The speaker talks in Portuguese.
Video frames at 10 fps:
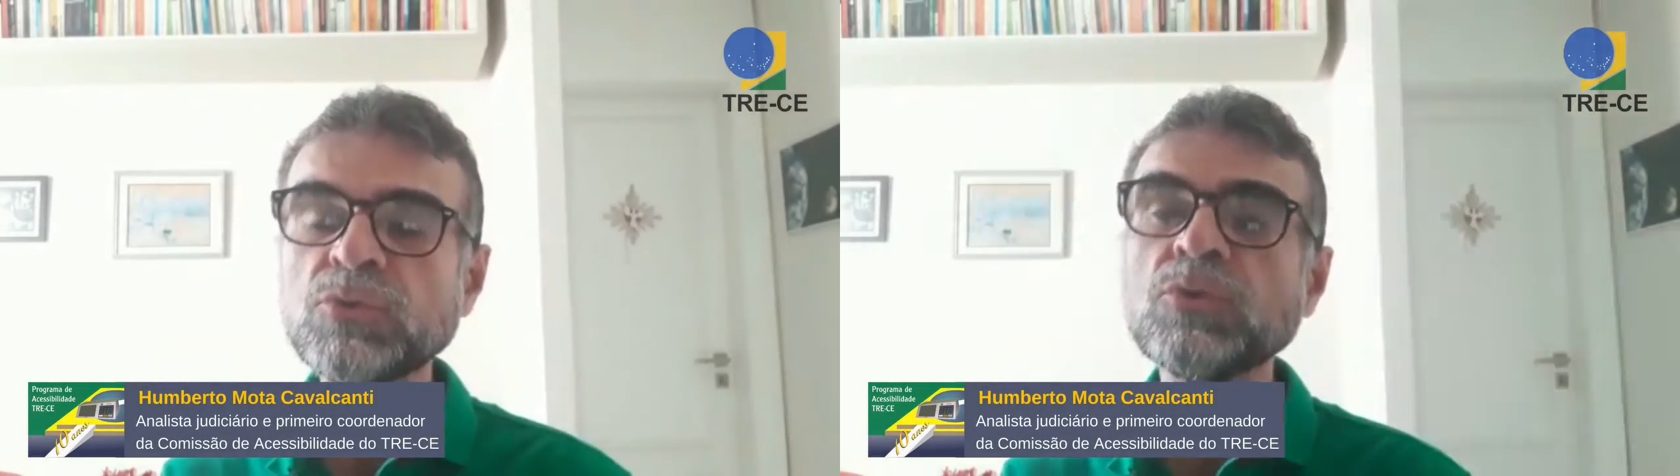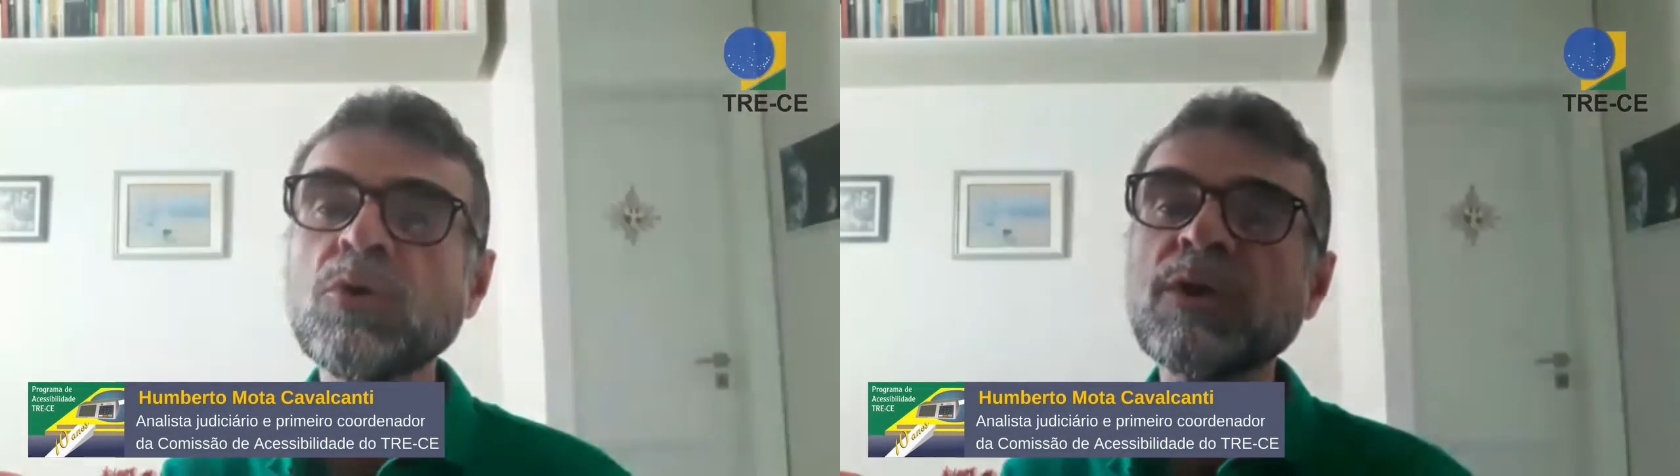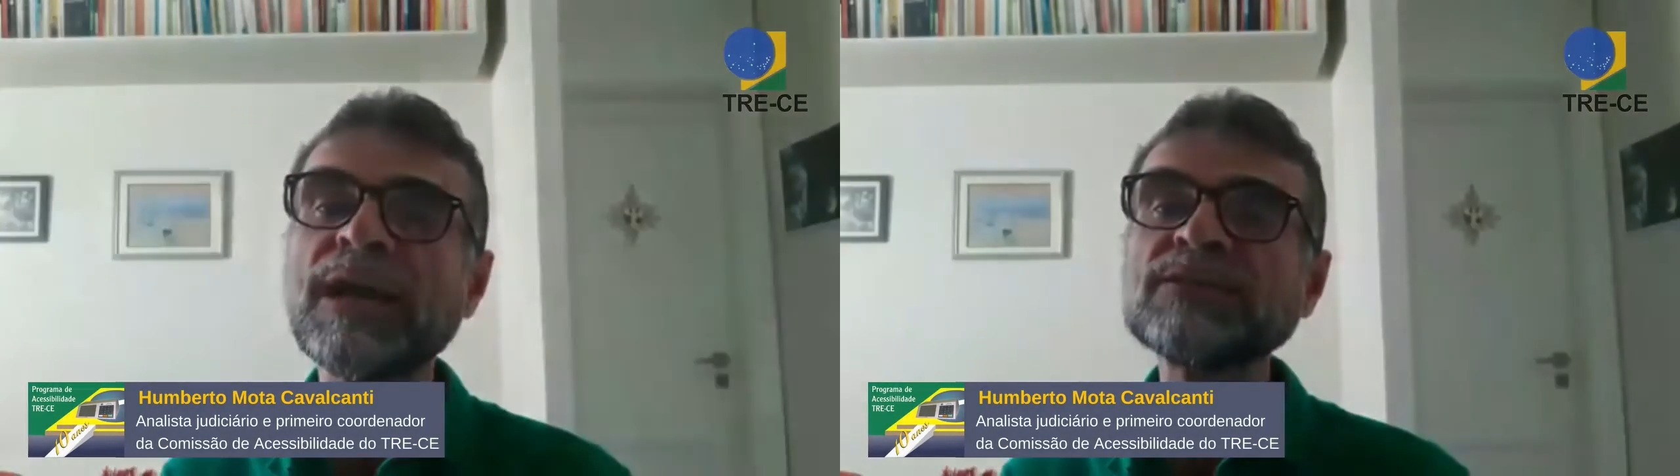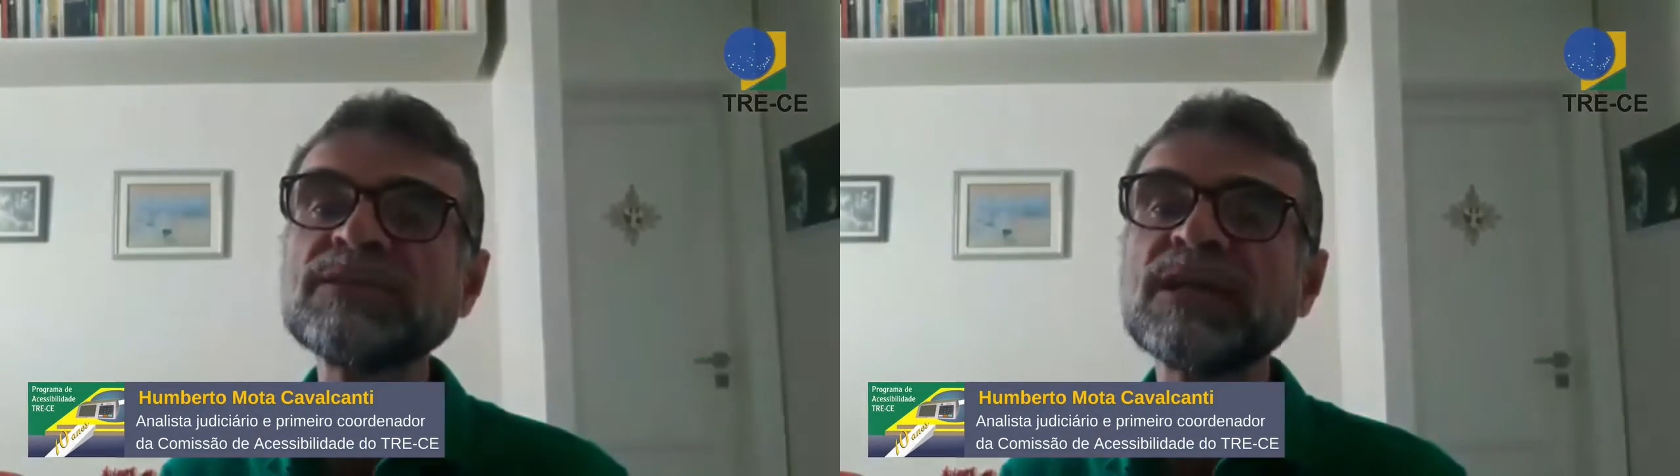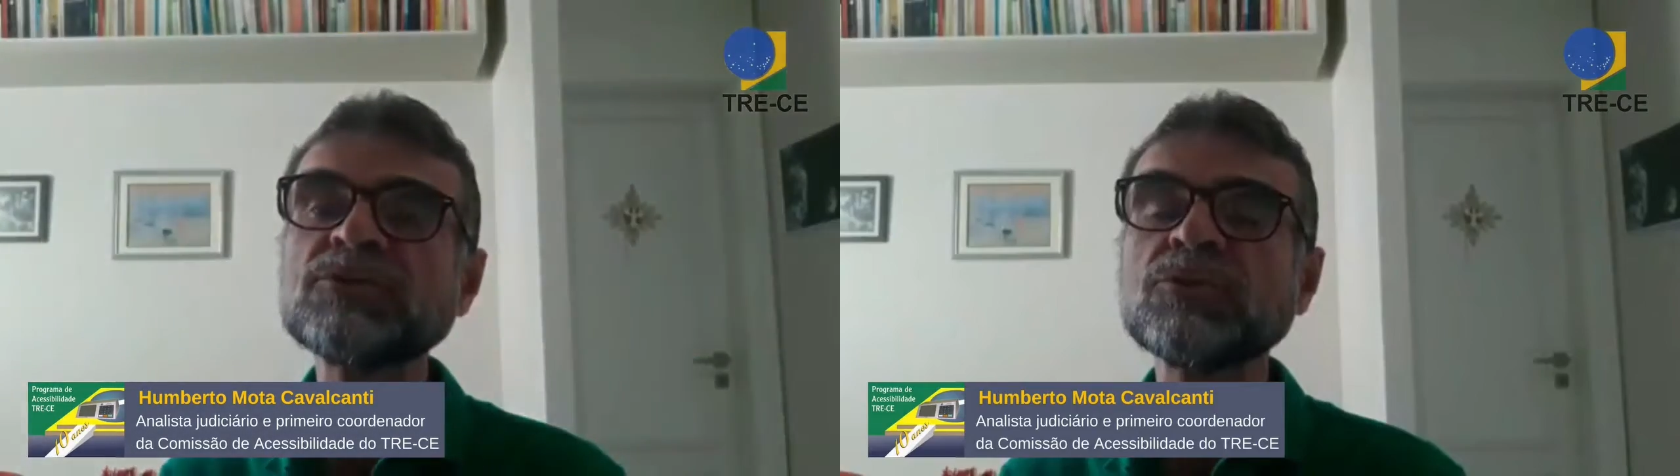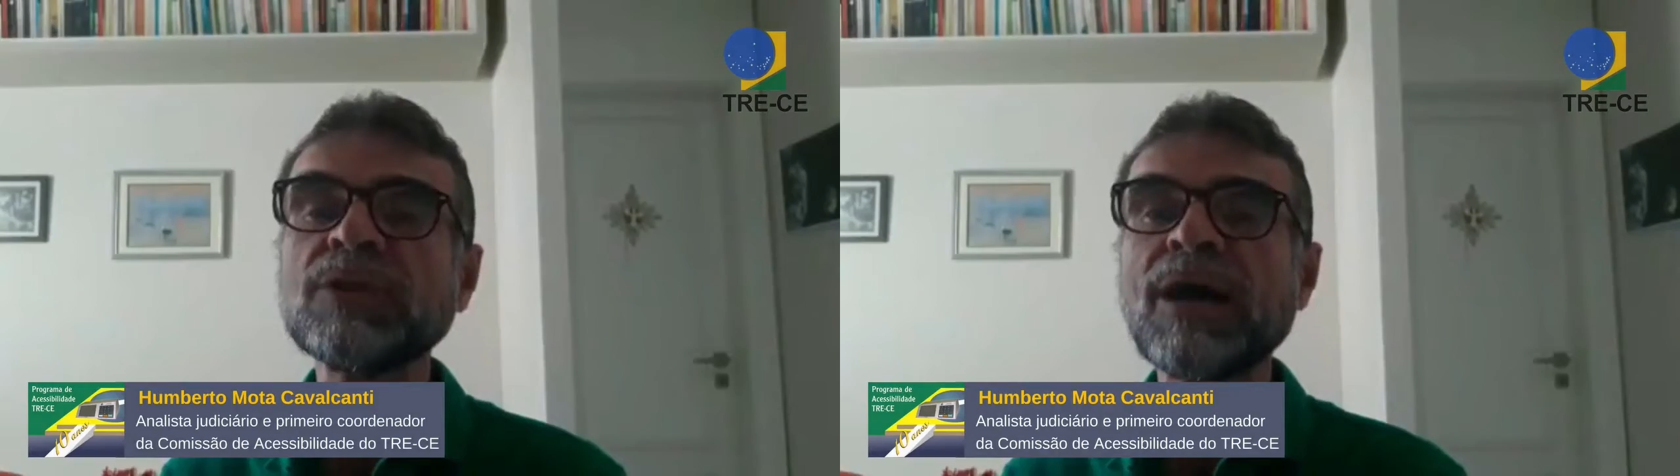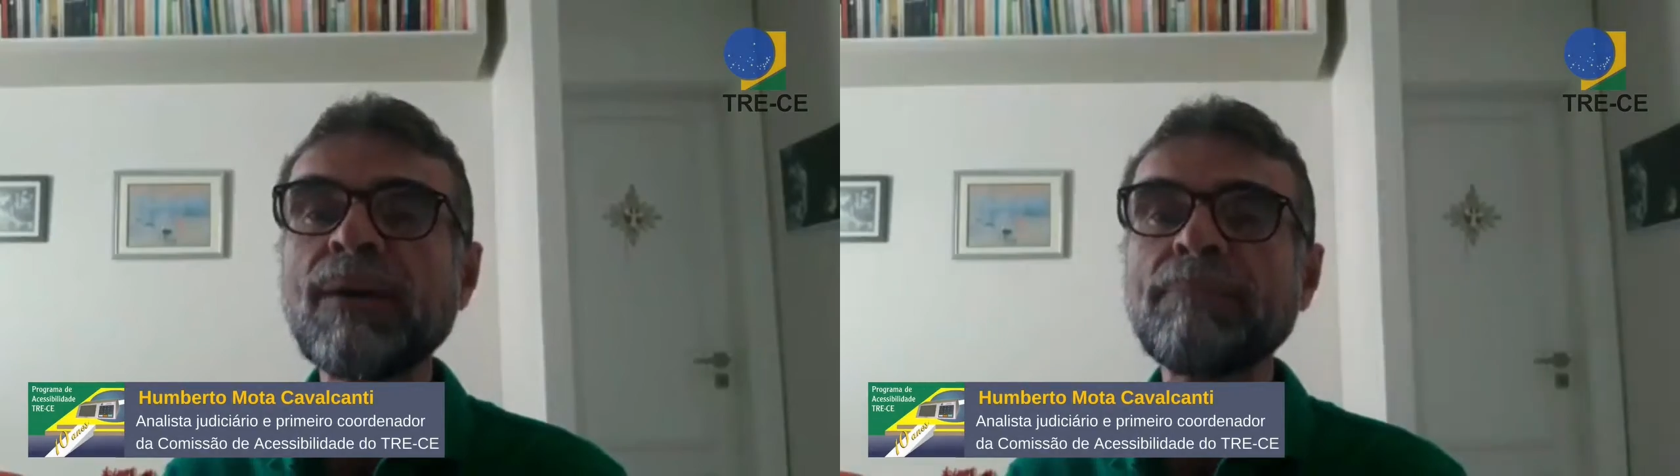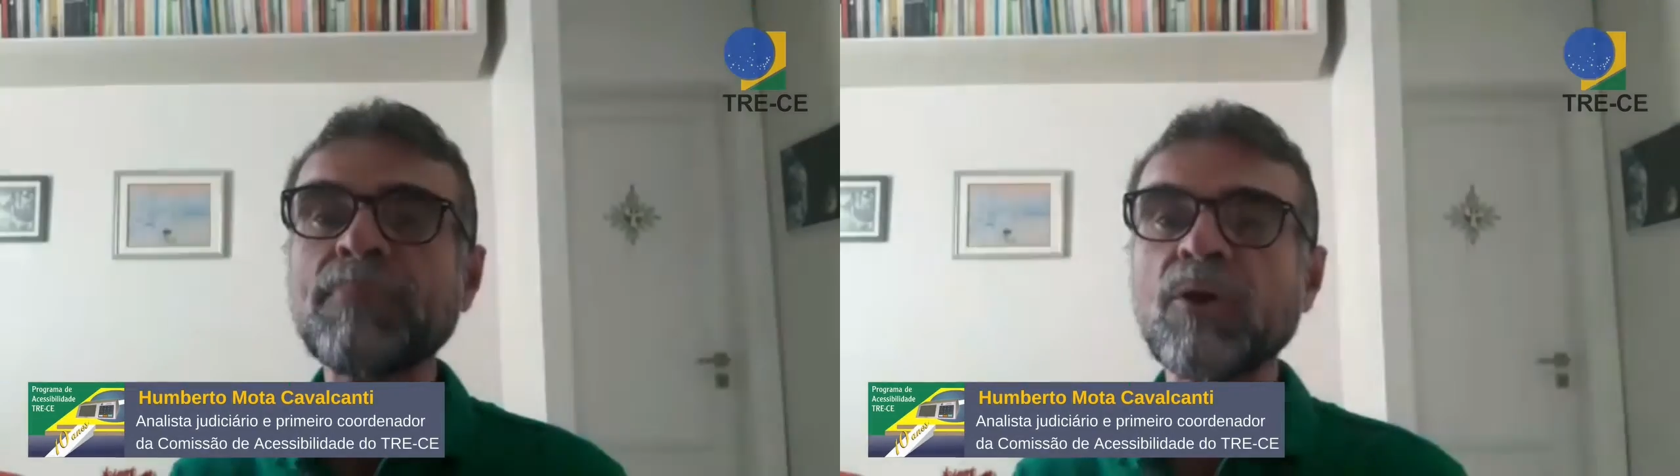o Congresso Nacional
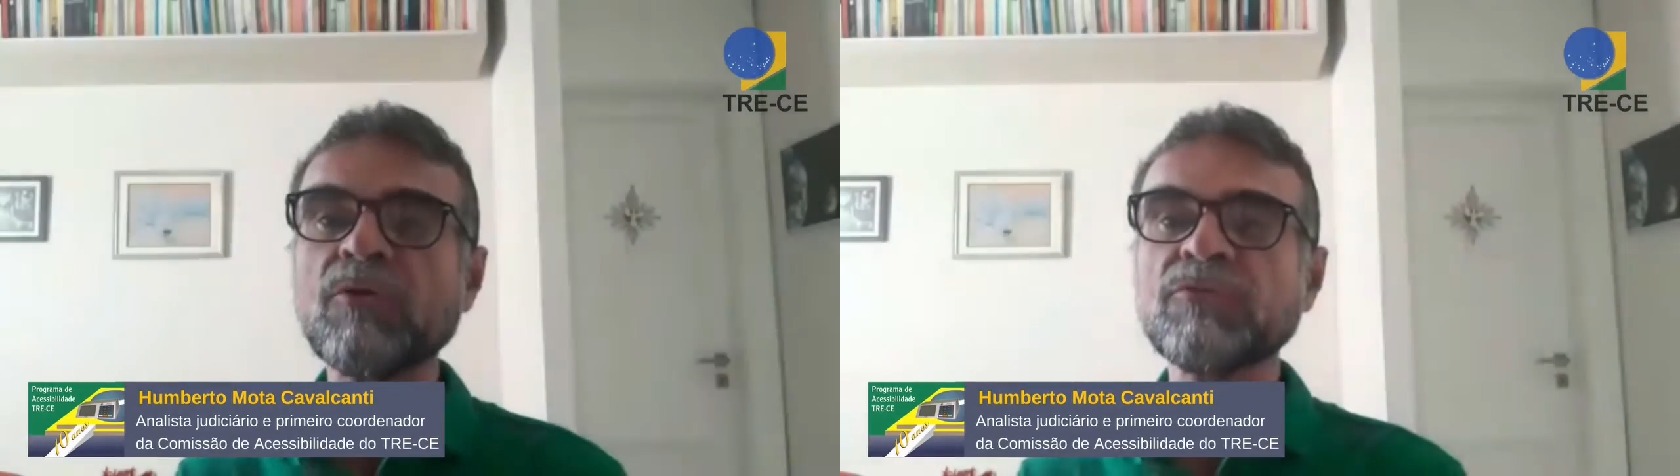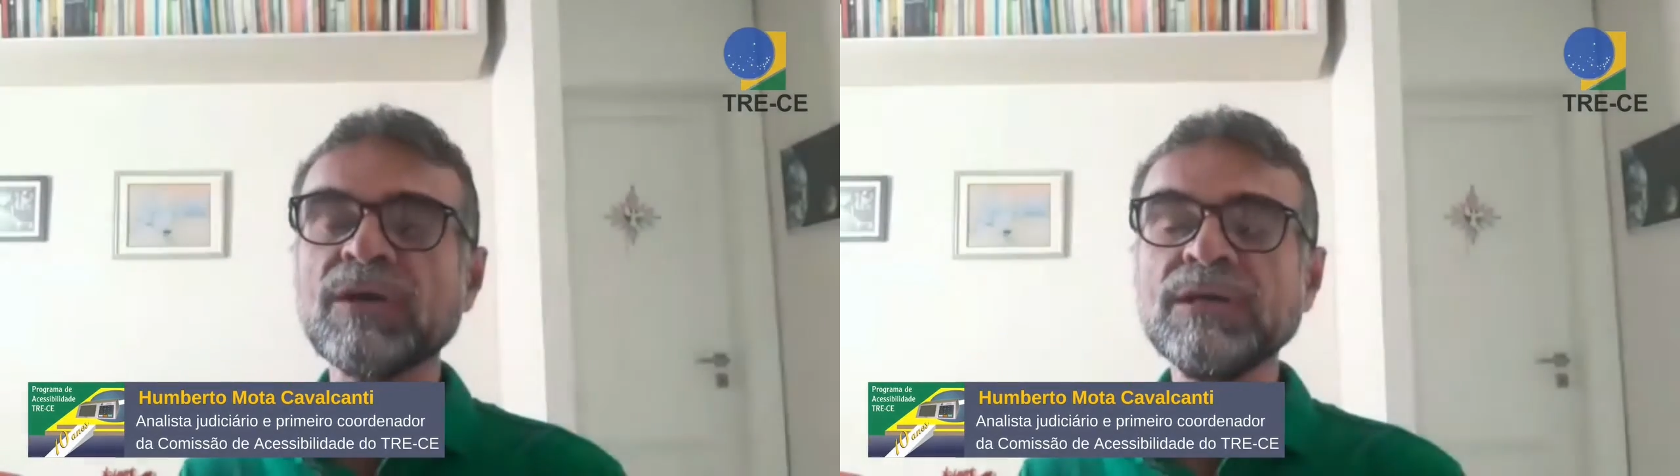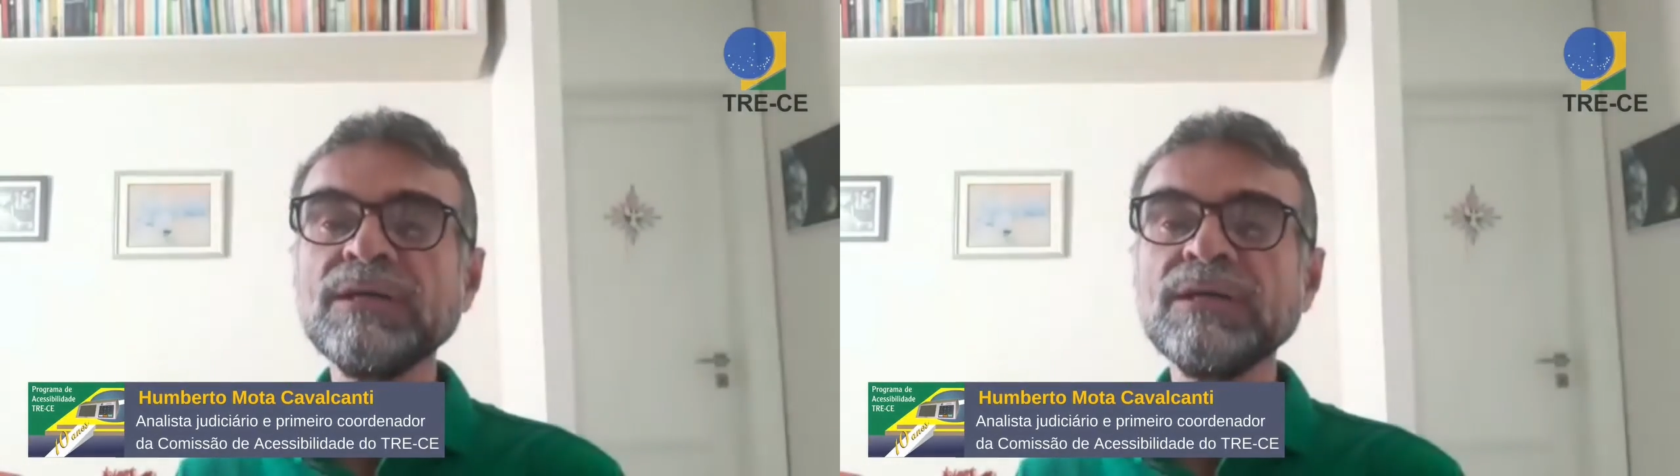aprova